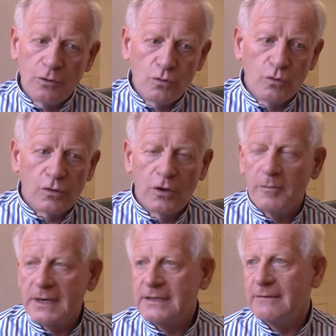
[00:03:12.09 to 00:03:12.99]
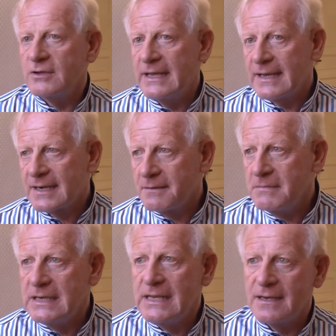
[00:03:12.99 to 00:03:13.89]
nucleo operativo dei
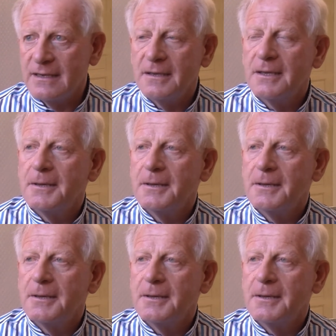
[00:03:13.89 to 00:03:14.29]
carabinieri